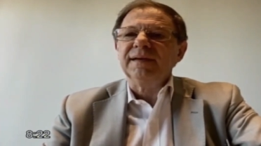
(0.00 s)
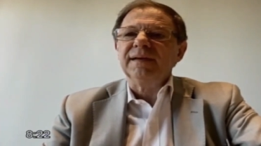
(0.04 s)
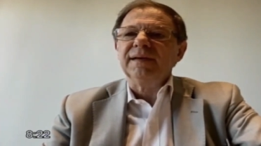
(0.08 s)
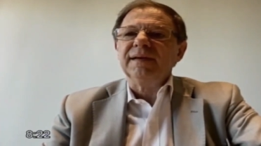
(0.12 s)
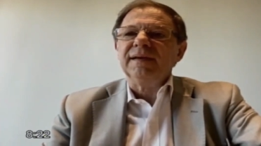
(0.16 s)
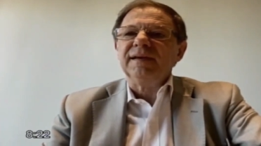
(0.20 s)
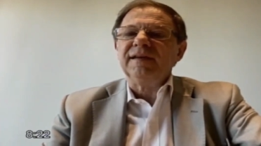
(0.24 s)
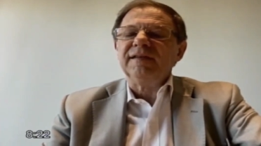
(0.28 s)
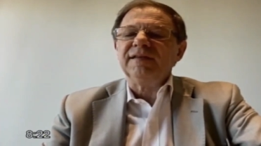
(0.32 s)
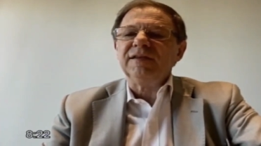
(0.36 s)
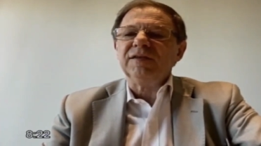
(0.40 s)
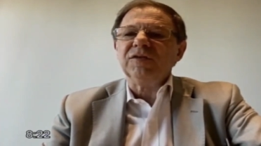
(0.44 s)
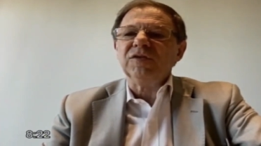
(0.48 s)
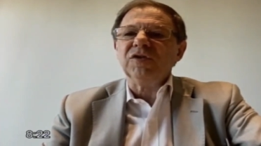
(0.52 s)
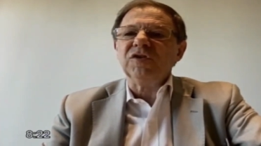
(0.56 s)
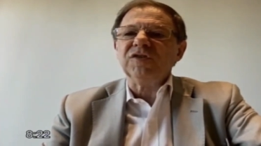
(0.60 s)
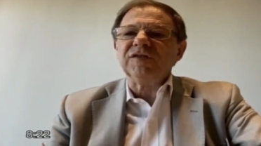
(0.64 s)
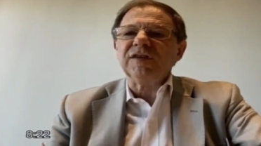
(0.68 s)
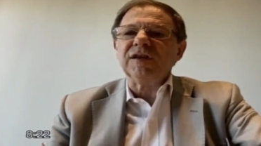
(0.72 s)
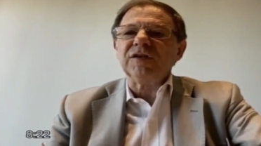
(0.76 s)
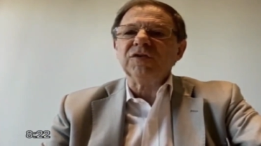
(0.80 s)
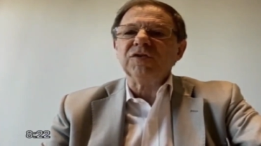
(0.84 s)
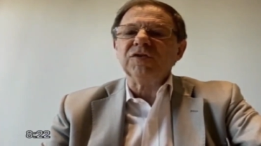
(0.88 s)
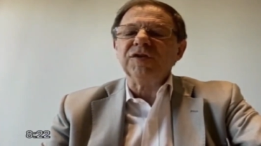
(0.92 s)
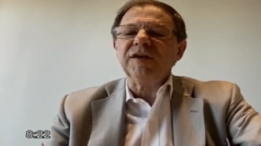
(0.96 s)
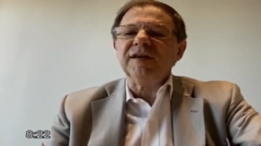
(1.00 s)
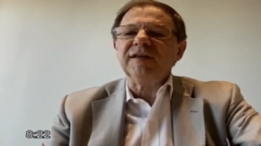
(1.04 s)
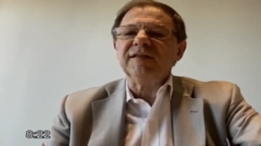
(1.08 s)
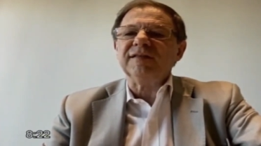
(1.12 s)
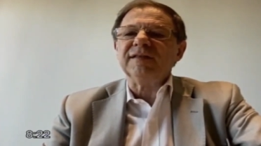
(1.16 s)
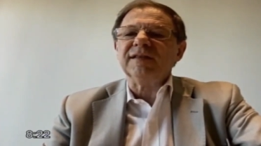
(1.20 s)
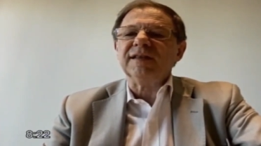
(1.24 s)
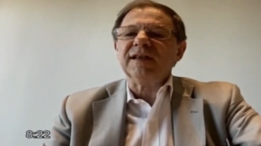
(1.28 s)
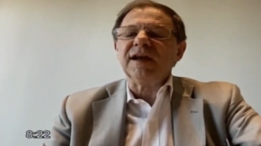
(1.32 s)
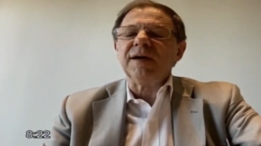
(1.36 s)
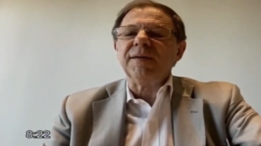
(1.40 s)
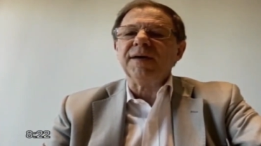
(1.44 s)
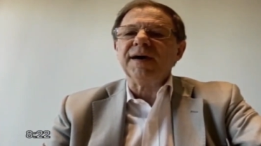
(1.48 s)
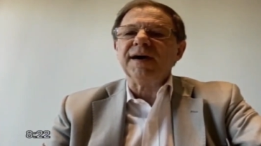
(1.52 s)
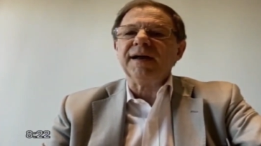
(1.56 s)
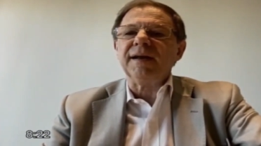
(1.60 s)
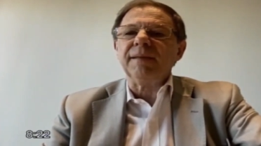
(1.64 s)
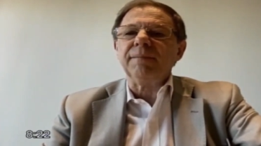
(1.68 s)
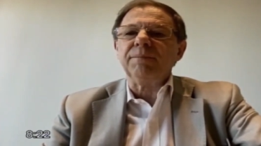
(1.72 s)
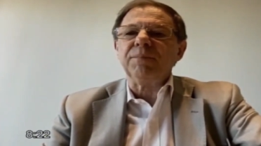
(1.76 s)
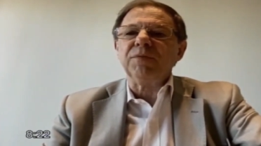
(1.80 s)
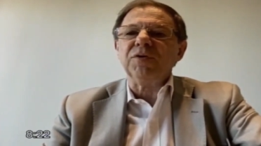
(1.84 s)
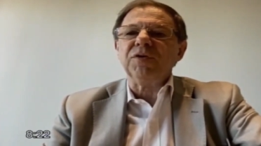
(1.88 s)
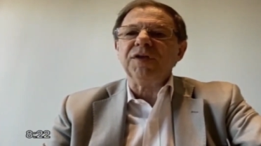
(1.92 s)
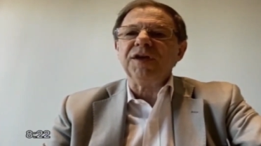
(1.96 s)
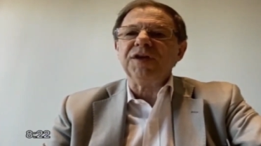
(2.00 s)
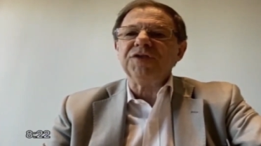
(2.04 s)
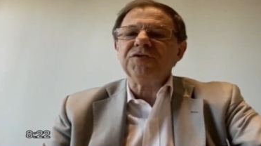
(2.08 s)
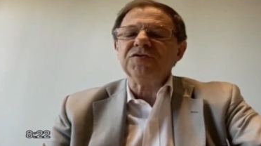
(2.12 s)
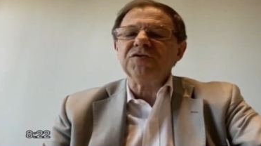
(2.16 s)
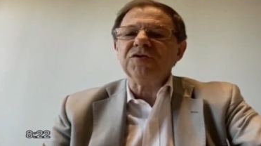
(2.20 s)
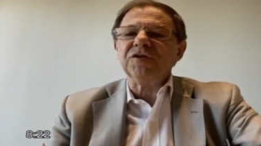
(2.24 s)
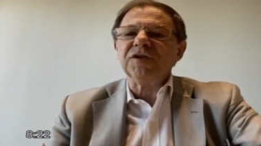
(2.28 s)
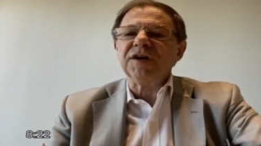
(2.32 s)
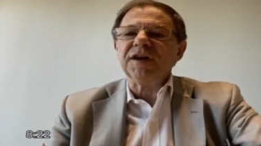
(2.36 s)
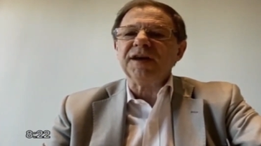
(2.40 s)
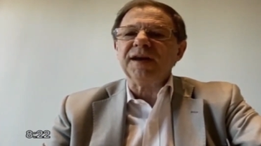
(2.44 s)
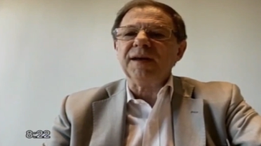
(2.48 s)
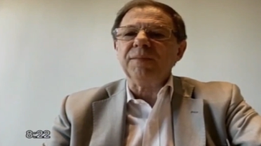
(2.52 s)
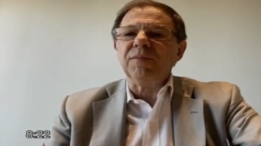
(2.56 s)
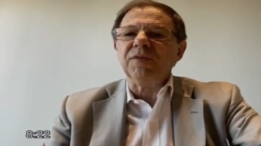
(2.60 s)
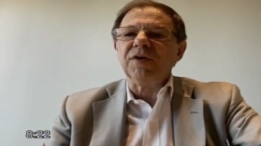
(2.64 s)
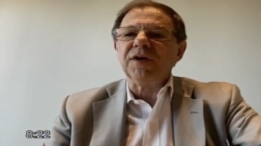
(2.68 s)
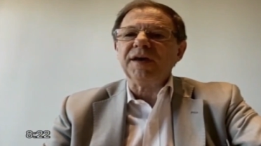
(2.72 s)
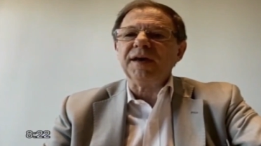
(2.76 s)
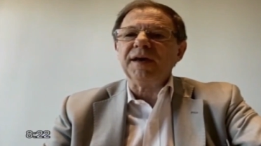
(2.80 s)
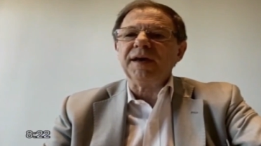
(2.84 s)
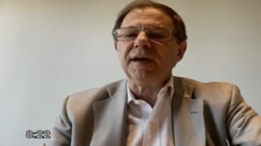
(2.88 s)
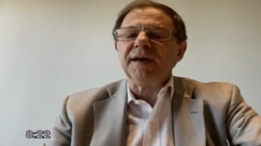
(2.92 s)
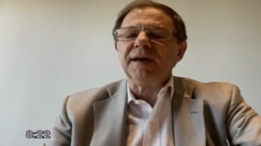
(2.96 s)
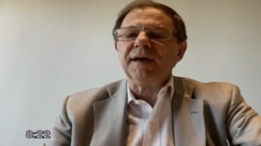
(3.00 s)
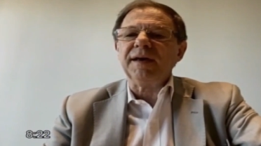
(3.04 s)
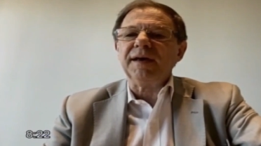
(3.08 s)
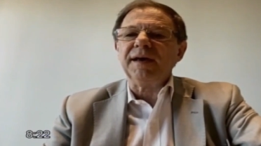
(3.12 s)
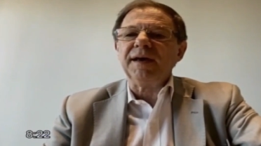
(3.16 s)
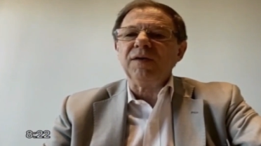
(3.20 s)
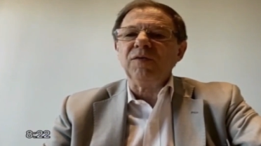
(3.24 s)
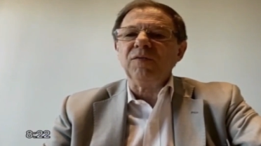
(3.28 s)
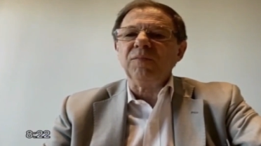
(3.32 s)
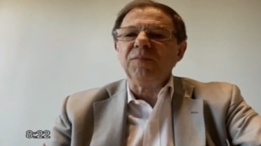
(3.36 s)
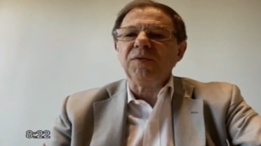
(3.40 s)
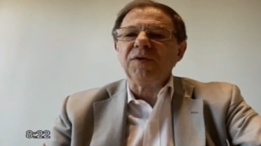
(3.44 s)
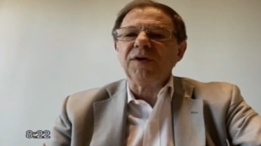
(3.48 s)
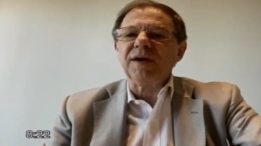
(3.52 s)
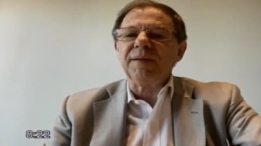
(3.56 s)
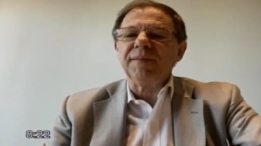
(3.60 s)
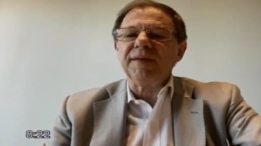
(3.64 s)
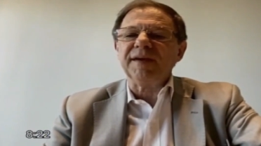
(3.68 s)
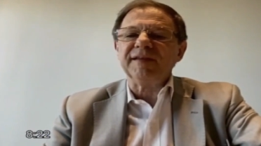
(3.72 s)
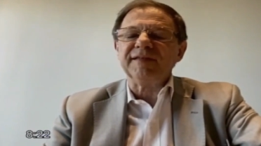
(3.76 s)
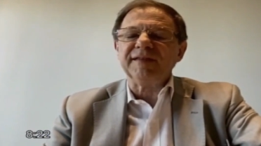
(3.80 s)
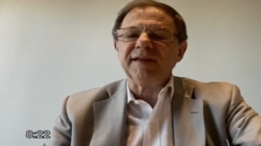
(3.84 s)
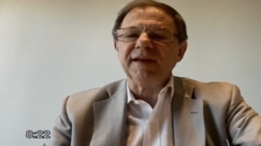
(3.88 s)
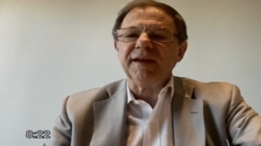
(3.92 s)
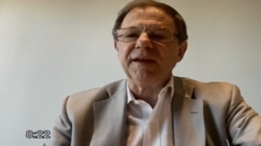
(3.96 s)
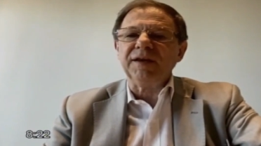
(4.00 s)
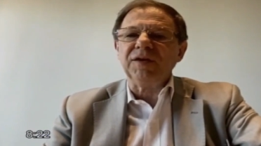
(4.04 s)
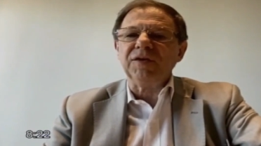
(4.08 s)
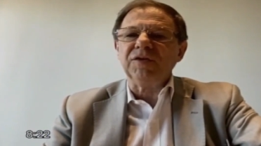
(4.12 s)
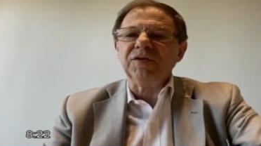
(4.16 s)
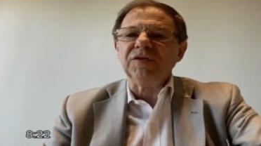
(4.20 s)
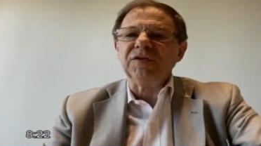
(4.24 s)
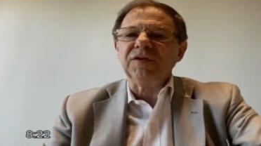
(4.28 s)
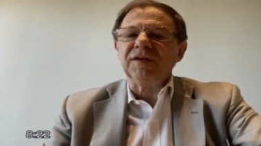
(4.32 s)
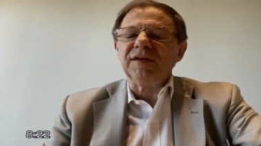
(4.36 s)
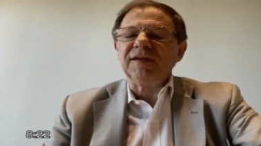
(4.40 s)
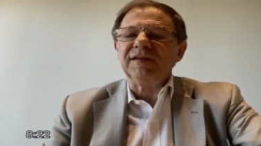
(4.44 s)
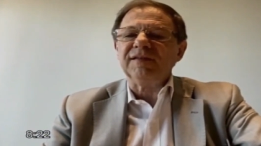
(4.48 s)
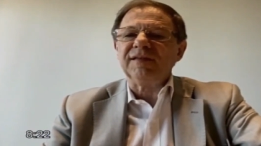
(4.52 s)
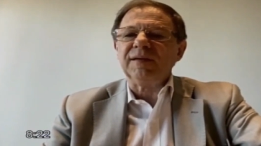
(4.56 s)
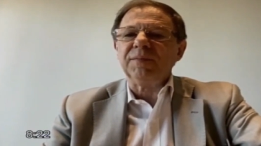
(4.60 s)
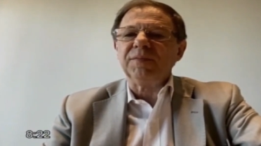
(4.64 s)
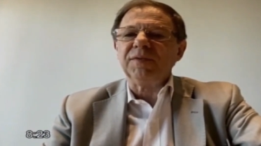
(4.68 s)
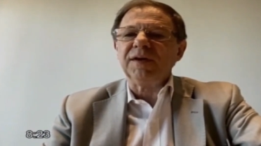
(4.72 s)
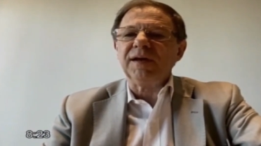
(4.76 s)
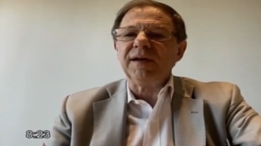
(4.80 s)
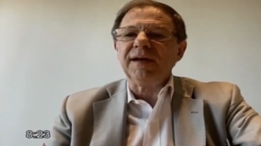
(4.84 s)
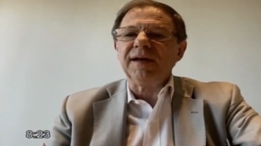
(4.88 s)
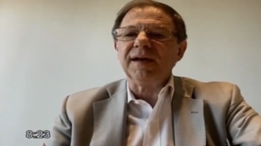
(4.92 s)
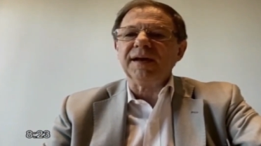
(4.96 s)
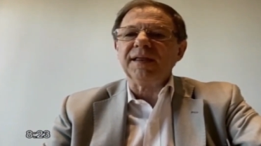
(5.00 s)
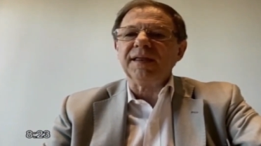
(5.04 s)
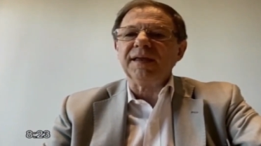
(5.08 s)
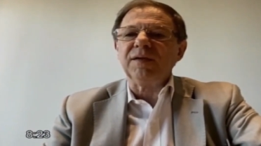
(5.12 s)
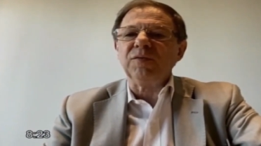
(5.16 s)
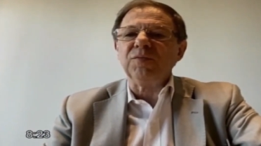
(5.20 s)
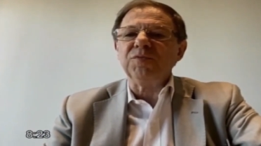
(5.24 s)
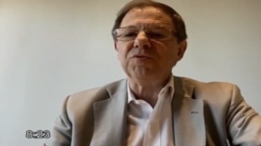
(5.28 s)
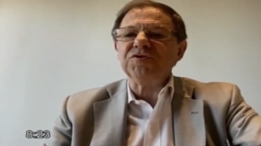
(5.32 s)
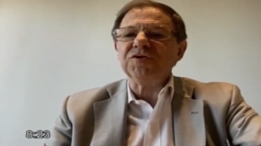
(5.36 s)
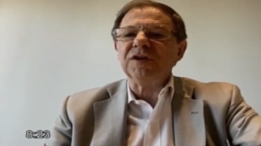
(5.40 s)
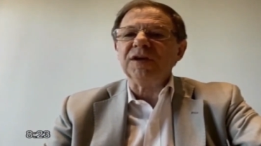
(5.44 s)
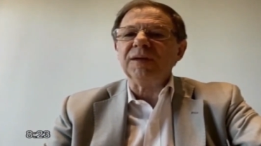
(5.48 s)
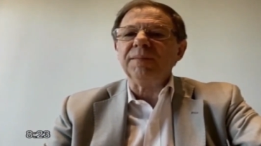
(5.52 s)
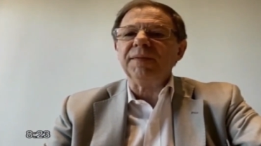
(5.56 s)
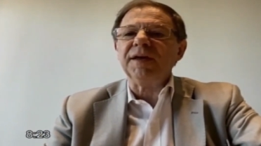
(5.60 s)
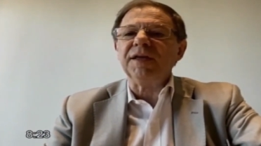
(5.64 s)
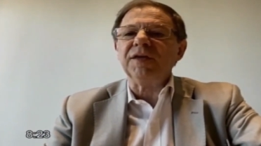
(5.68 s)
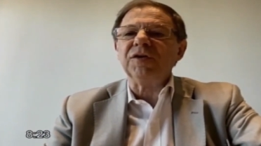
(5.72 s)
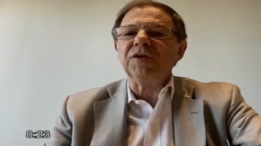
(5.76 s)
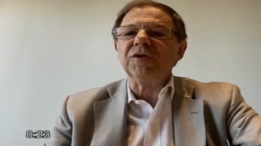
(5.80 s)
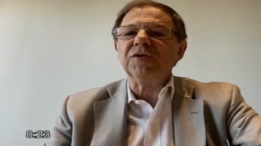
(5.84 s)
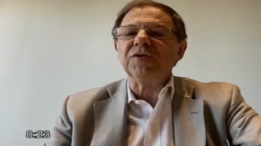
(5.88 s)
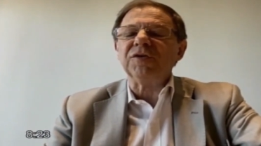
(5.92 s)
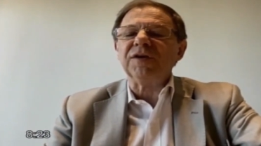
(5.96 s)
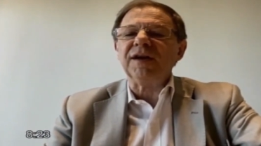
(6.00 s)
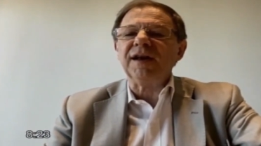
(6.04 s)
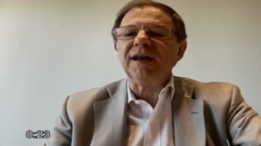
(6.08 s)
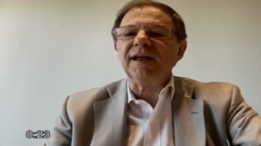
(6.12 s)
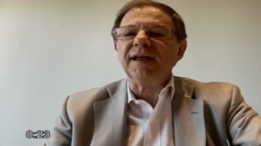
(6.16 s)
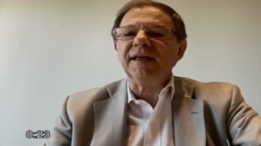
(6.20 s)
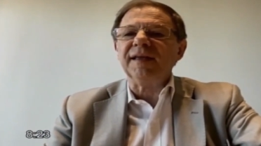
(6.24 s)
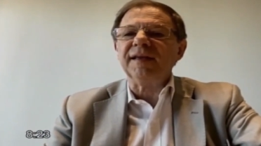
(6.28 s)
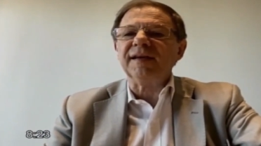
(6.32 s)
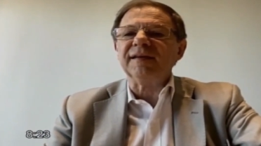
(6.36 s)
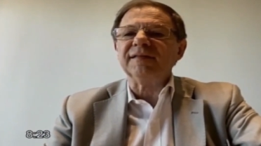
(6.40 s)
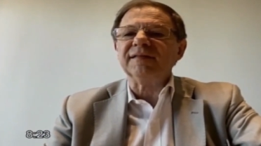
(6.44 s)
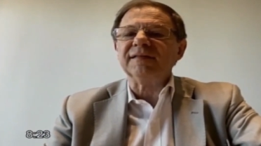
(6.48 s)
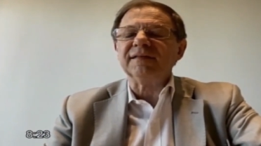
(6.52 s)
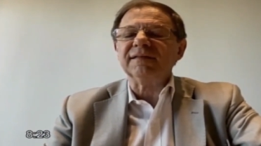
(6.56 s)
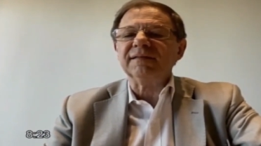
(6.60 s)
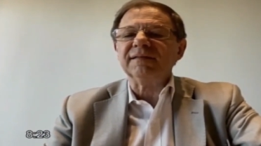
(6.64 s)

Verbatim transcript: Y si todos los actores trabajan en pos de ello, creemos que en un programa serio se puede hablar de un millón y medio de toneladas